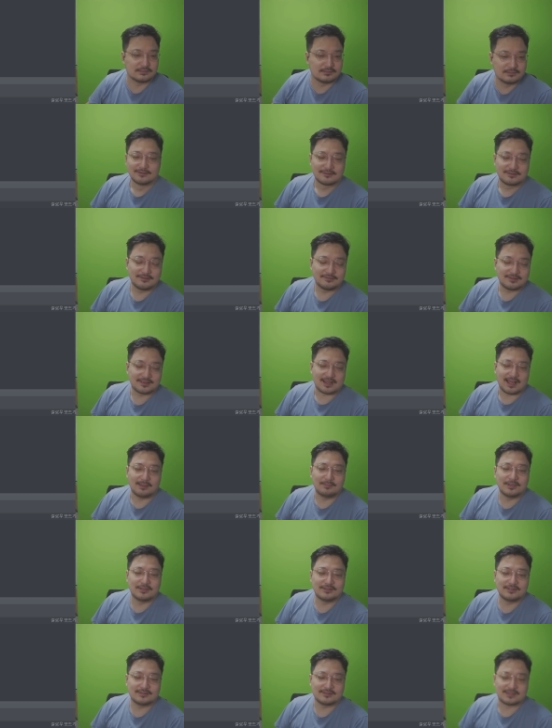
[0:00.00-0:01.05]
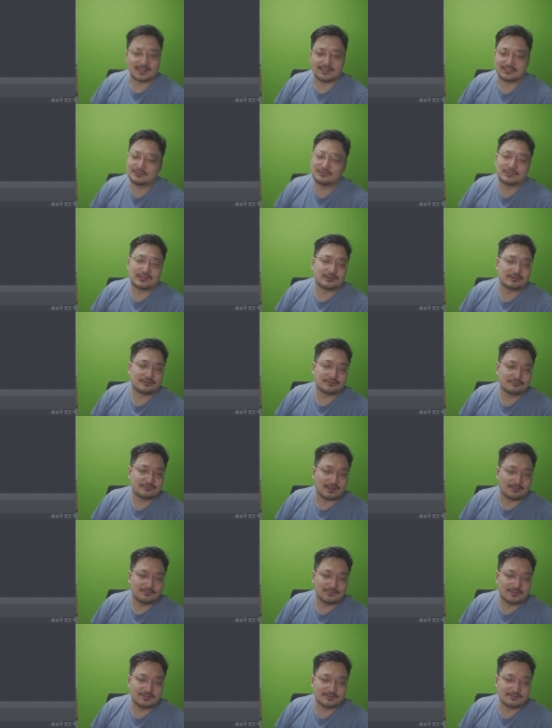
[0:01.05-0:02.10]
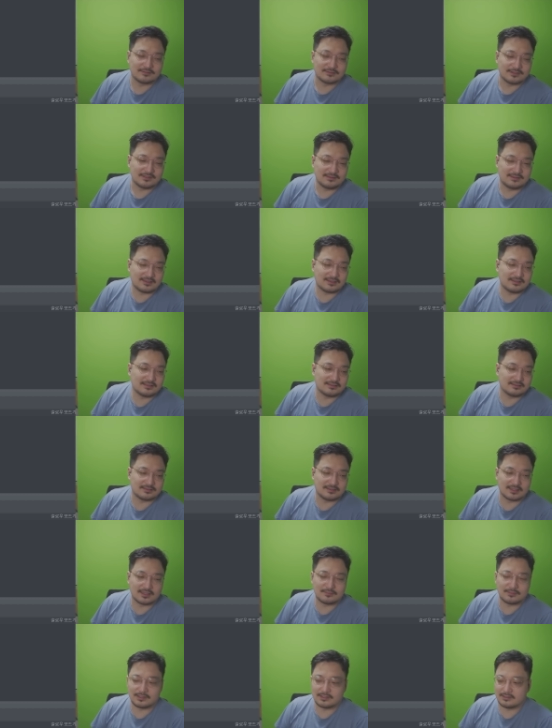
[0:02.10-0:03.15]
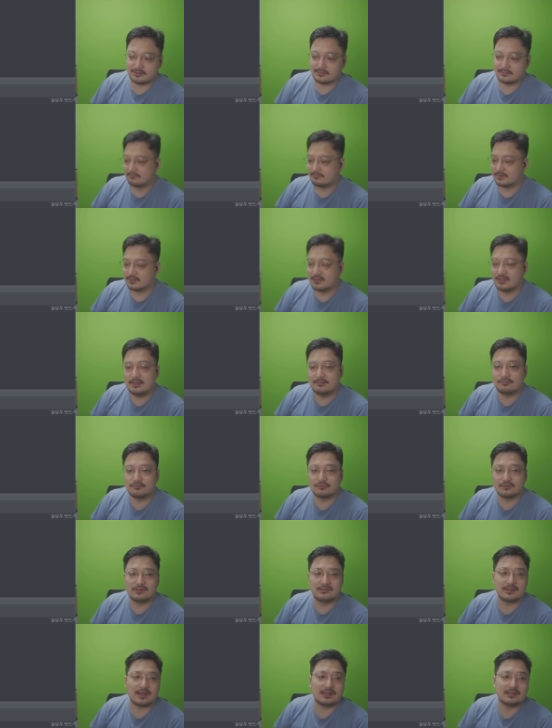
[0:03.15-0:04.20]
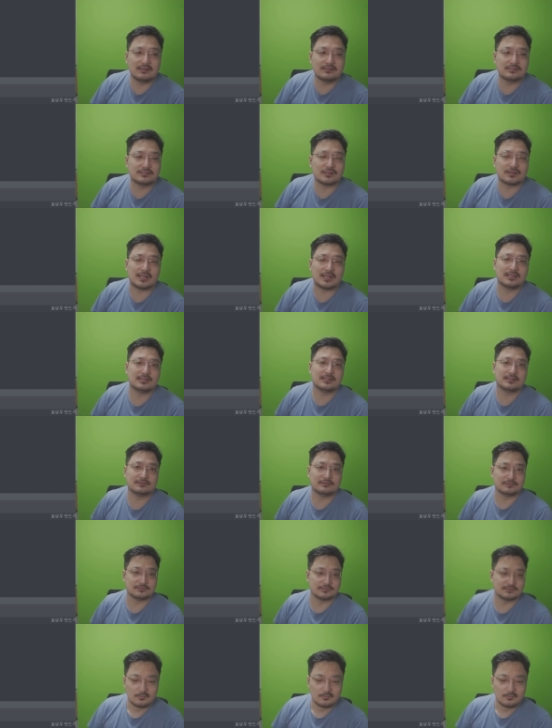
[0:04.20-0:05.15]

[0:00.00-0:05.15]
그런데 가면은 다시 오라 그러고 아무튼 이상한 애들 되게 많아요. 막 일부러 이상한 척 하는 애들 있어.